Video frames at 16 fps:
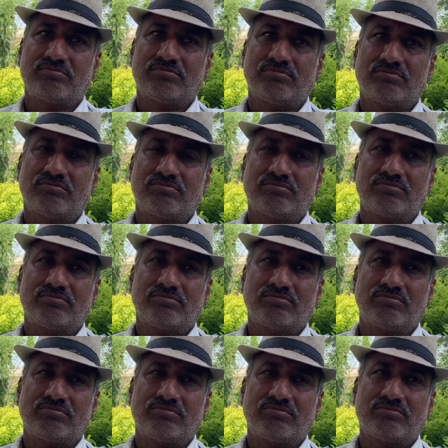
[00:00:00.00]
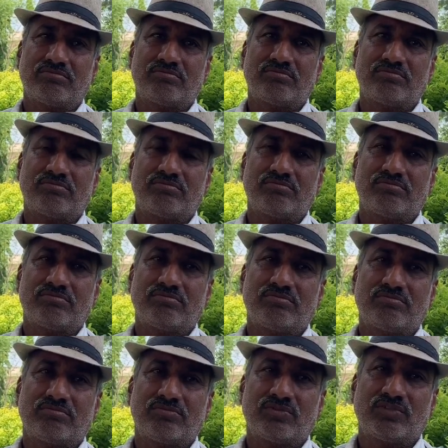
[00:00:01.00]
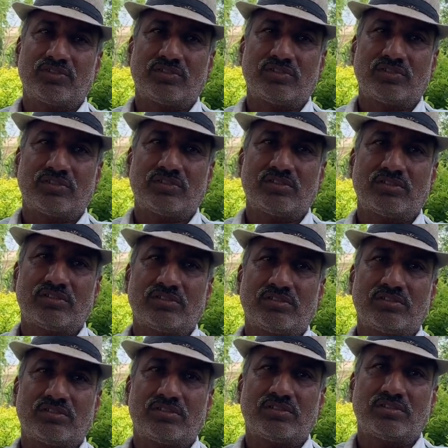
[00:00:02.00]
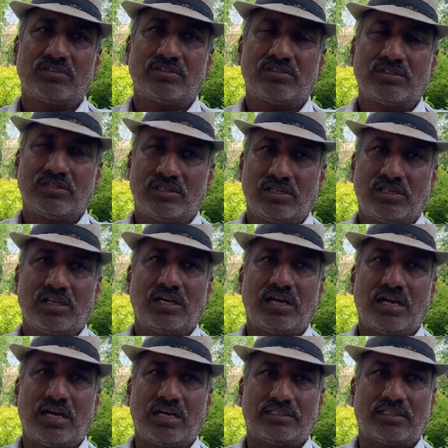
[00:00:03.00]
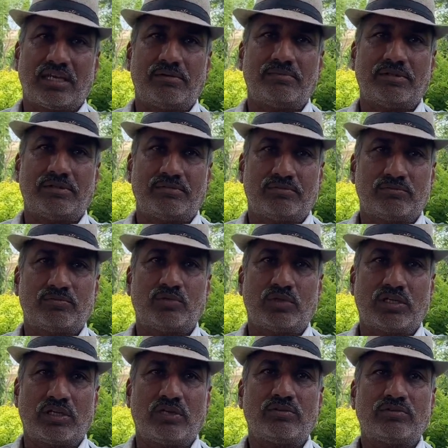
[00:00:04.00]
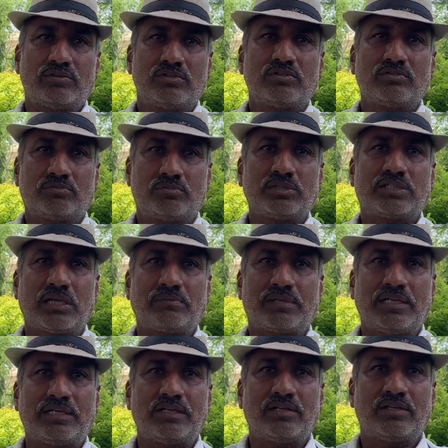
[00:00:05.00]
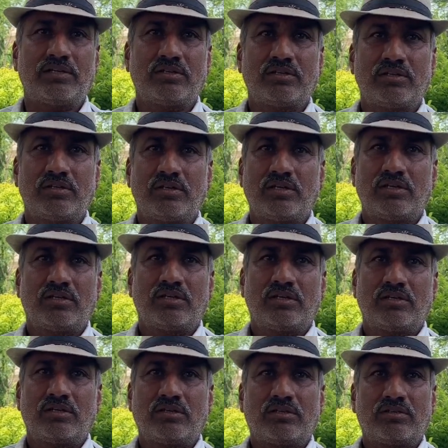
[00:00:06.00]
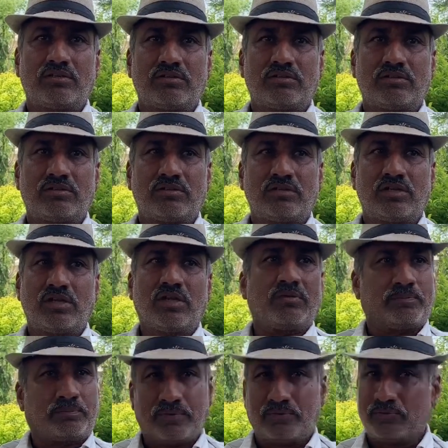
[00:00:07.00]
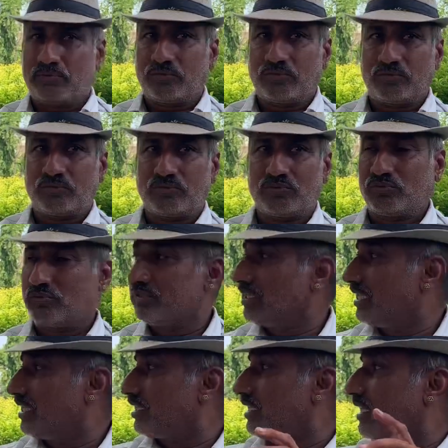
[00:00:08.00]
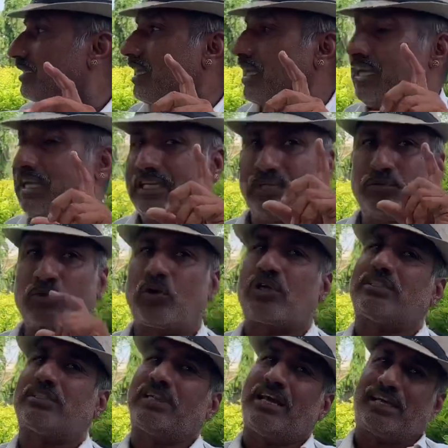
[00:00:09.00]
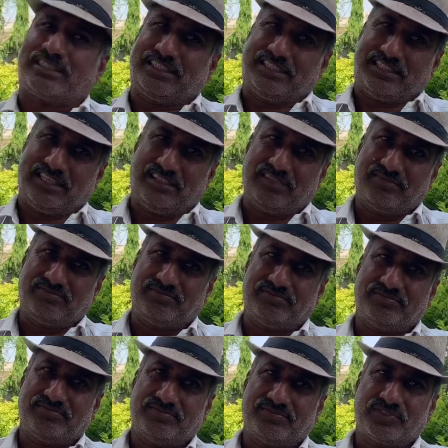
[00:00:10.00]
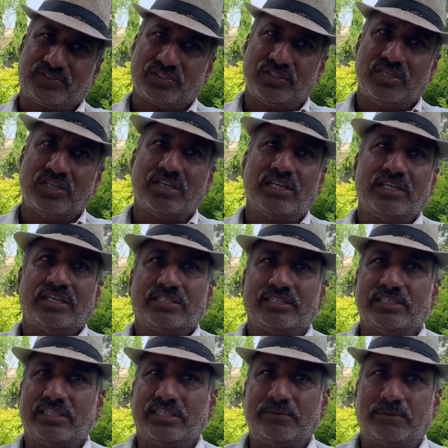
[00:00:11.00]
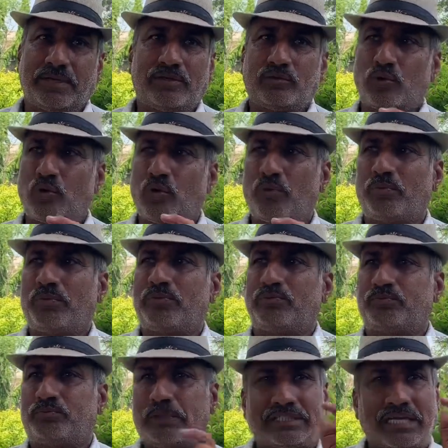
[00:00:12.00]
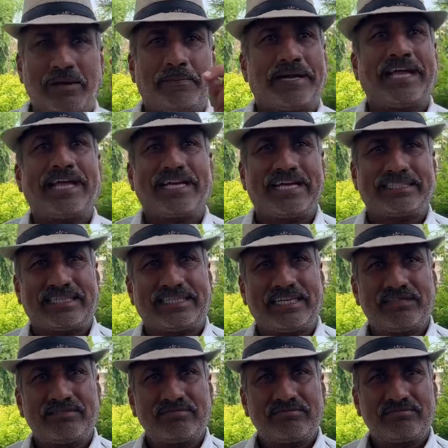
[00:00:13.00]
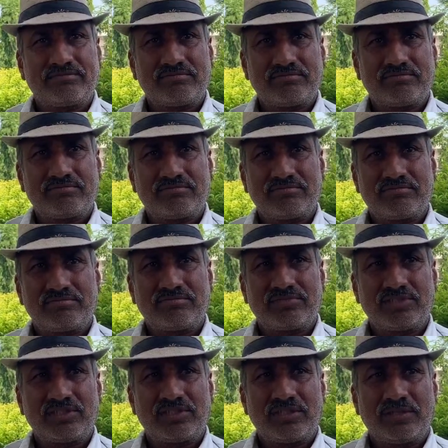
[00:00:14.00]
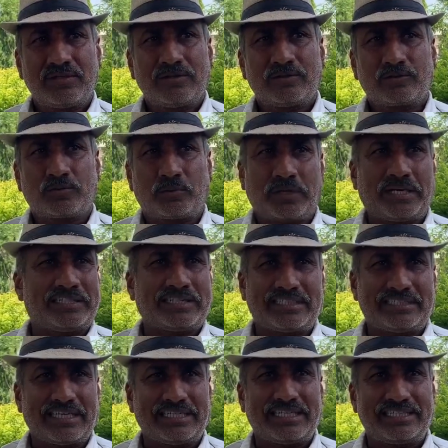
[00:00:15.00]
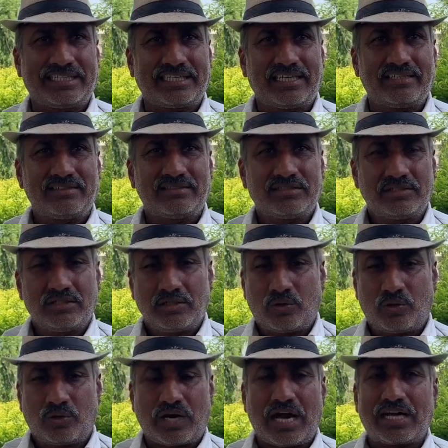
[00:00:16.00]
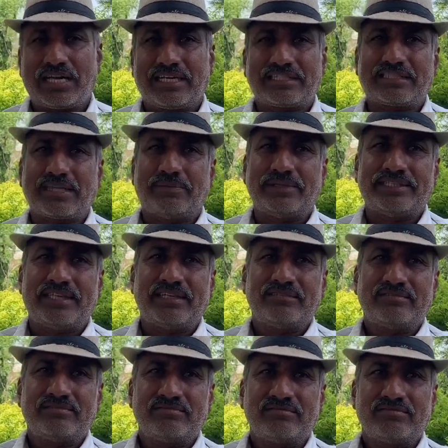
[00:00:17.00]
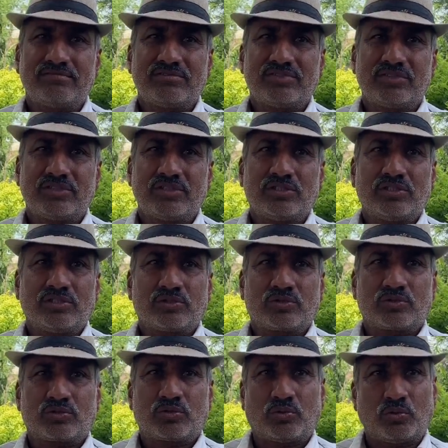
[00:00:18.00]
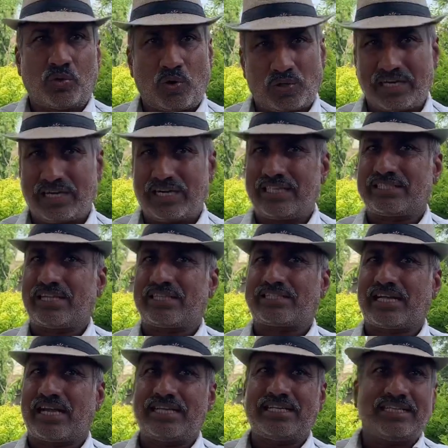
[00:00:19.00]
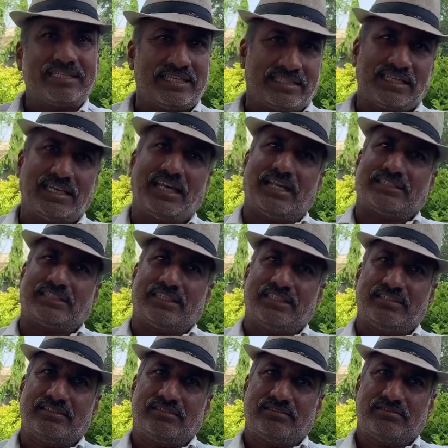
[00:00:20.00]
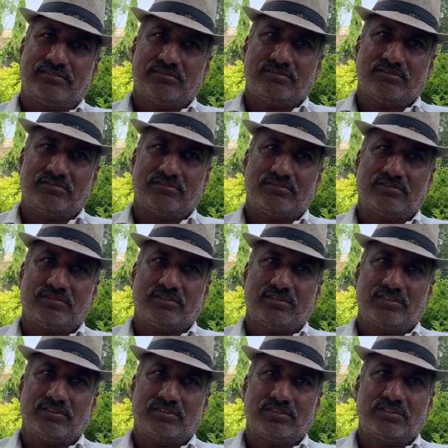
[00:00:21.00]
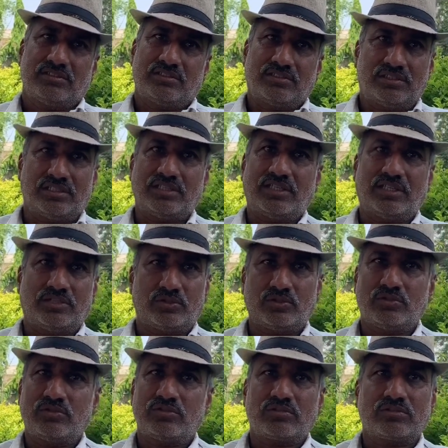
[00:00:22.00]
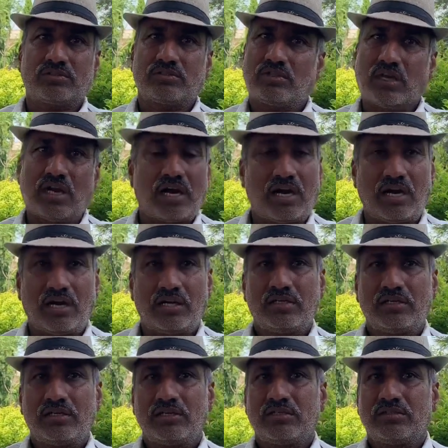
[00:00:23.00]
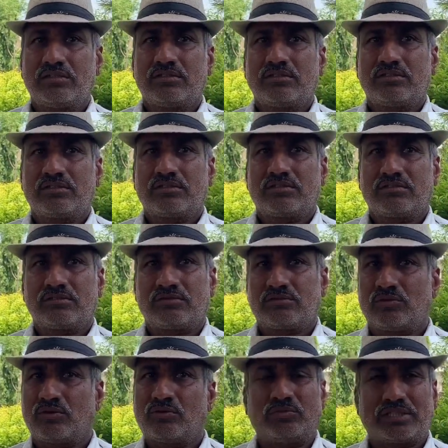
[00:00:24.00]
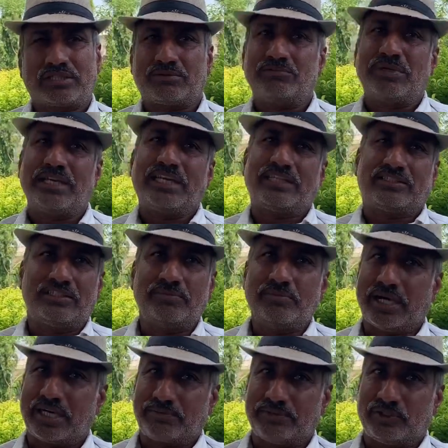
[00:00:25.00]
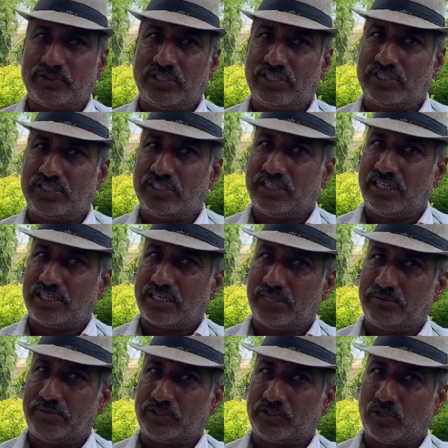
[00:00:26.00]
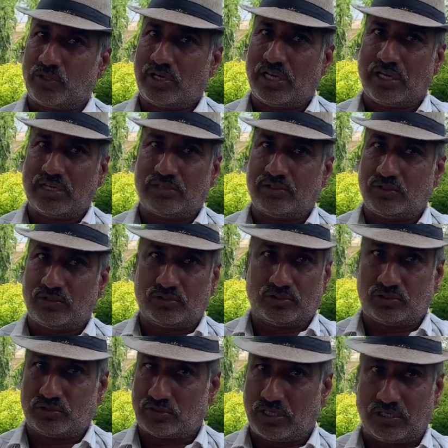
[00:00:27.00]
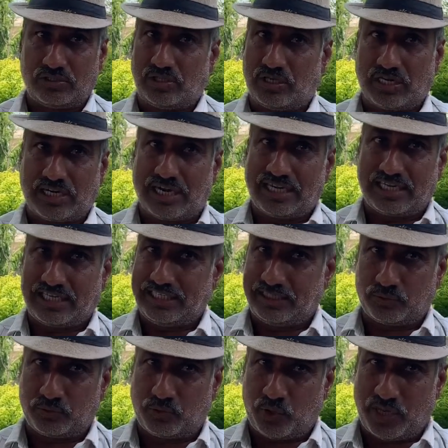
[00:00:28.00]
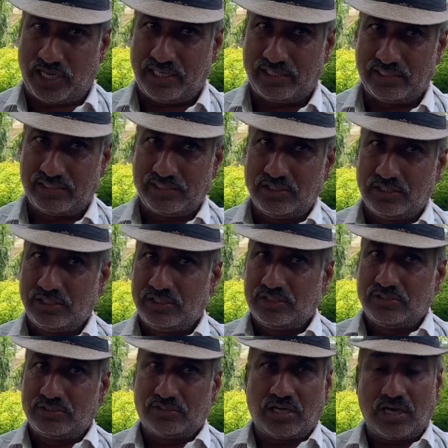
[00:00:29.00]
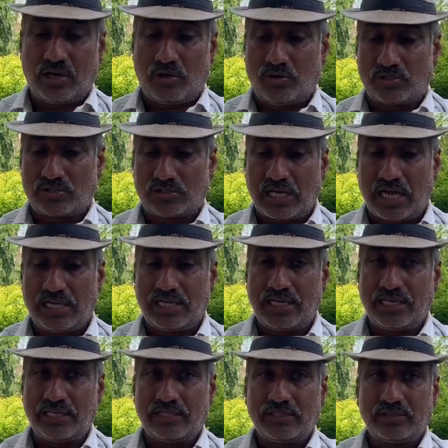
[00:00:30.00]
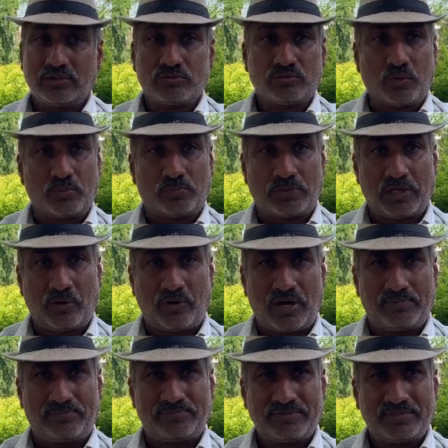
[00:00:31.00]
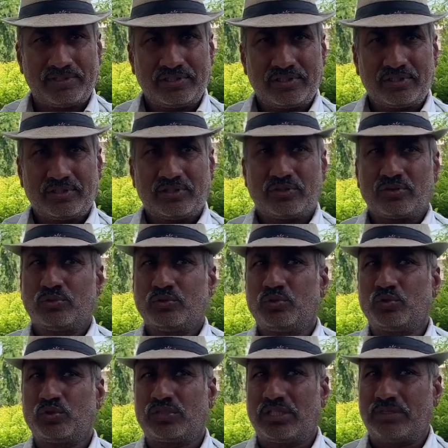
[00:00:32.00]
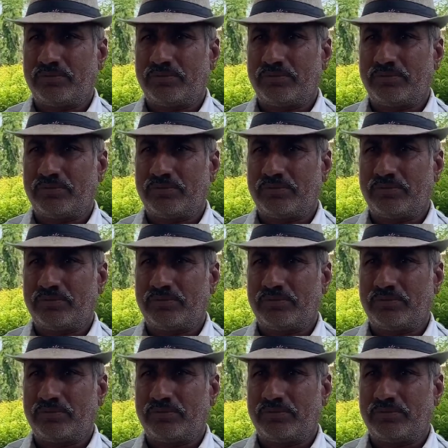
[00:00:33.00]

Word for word: वो क्या है यार वो इंजेक्शन आता है ना वहाँ हाँ, हाँ, वो पेशाब का वो लगा लेते हैं शॉर्टकट में करते हैं वो ठीक नहीं, नहीं अगर इजी लेकिन वो खतरनाक चीज हम्म। हाँ, है यदि पे, वो पेशाब बनाएगा ज्यादा हम्म, हम्म। तो प्रेशर ज्यादा देगा और आगे रास्ता बंद है तो वो करने से अच्छा है ये देसी इलाज देसी इलाज करें कलमी सोडा वाला हाँ और कोई दिमाग में आपके बस मेरे दिमाग में तो यही चीज है कलमी सोडा लगाने के लिए तो वो है लिंक पे हाँ और चाय है वो पिलाओ आप अच्छा दूसरी